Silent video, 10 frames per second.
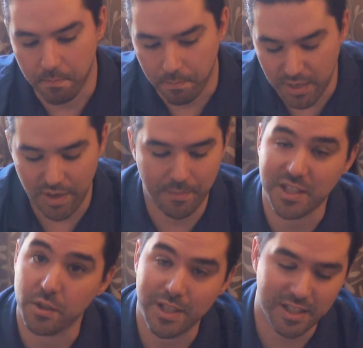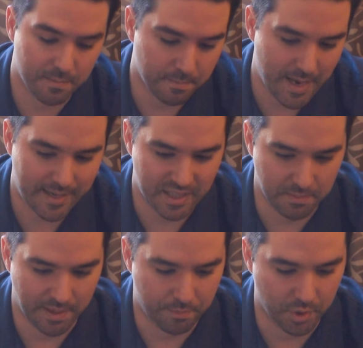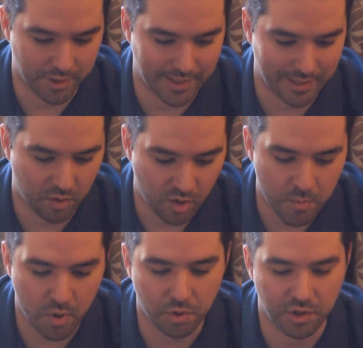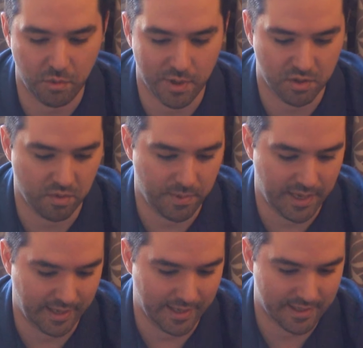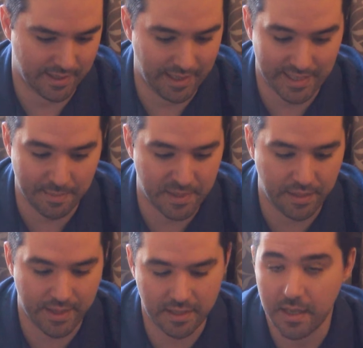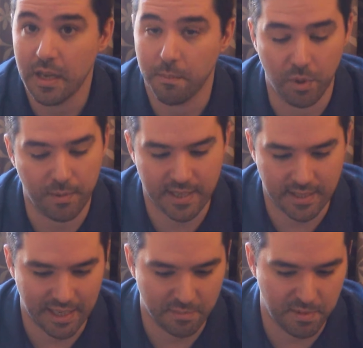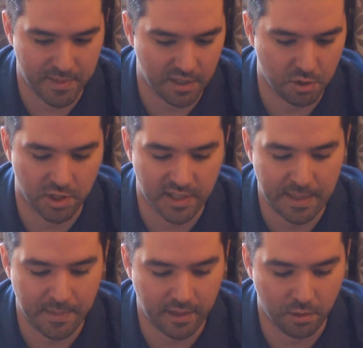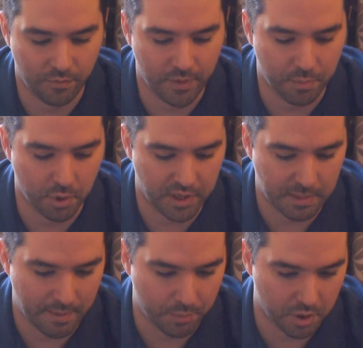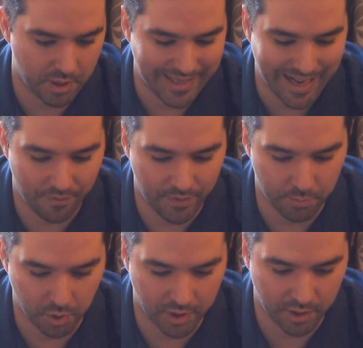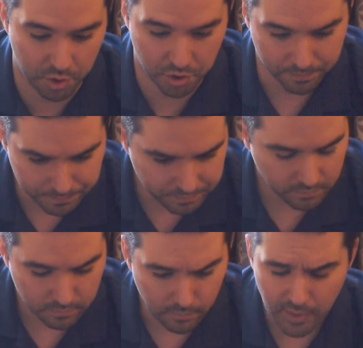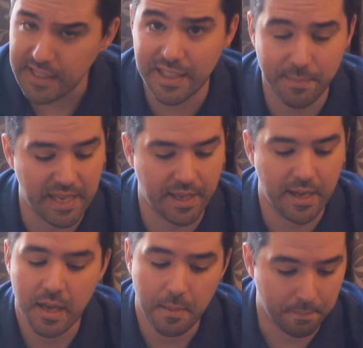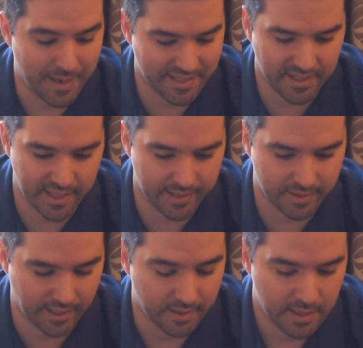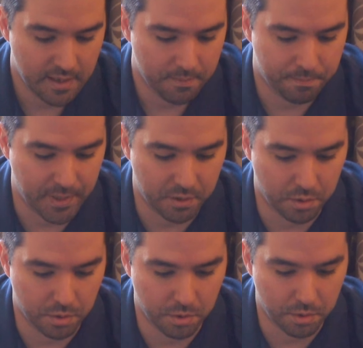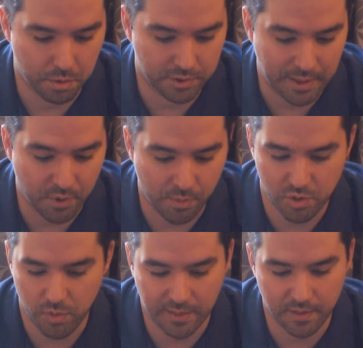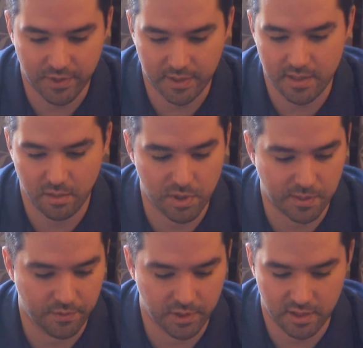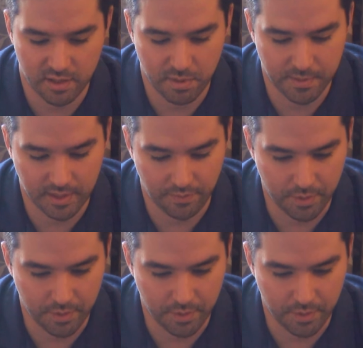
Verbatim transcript: pero la presión es máxima, porque ¿cómo continúas con blancas? Las amenazas vuelven a ser las mismas. De hecho, te están amenazando alfil por, dama por y alfil por G2. Esa es la amenaza más directa. Pero tampoco puedes jugar con F3. Juegas con F3 simplemente